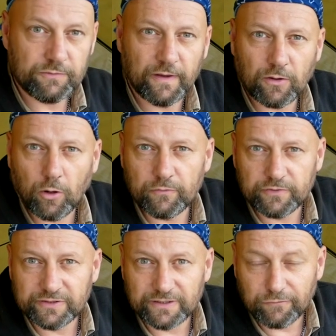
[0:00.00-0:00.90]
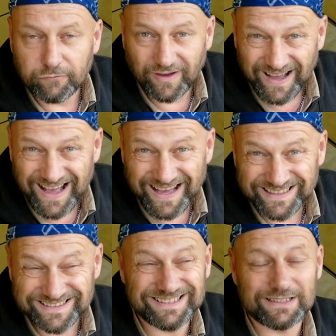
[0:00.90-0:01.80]
werde häufig
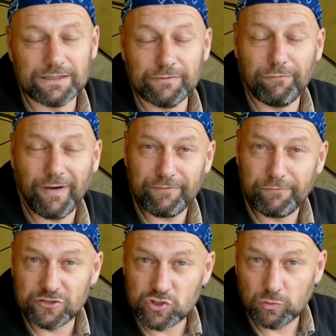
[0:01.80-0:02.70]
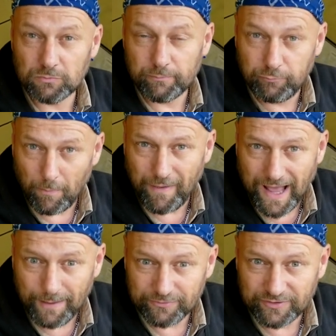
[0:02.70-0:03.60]
gefragt, wann fischst du mit
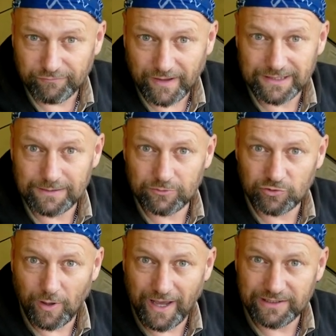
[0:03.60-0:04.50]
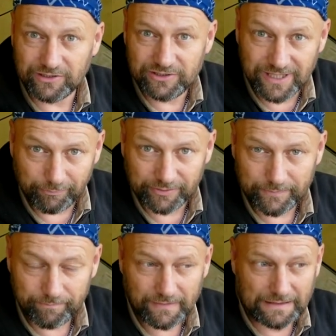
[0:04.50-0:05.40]
Pop-ups, wann nimmst du einen Dip?
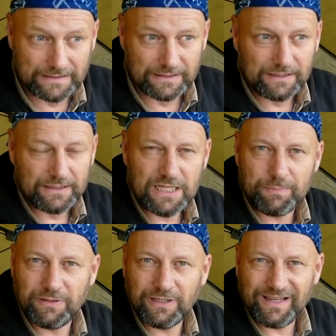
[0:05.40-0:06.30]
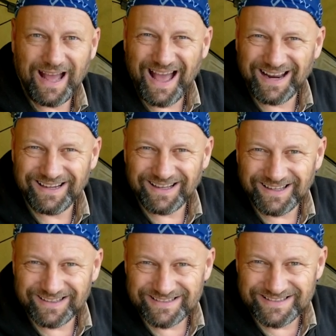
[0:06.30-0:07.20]
Ich bin ja der
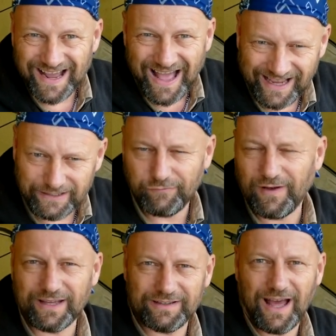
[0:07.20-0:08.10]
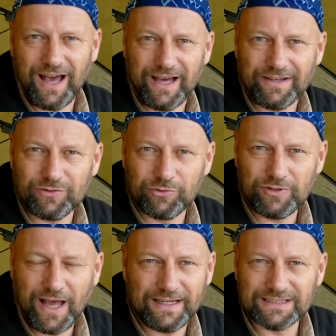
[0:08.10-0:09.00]
Angler der einfachen Art
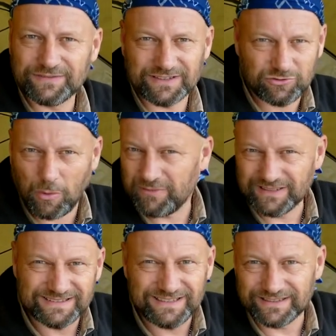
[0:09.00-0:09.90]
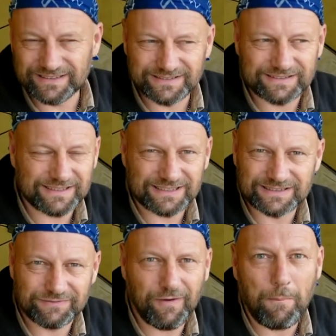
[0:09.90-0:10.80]
und alles, was kompliziert ist,
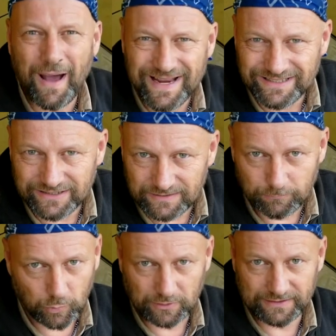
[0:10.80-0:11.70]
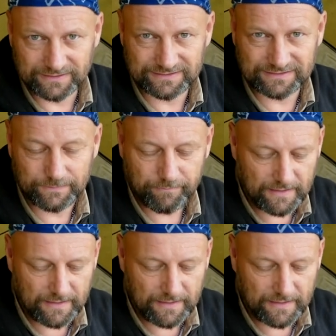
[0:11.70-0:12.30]
das vermeide ich möglichst.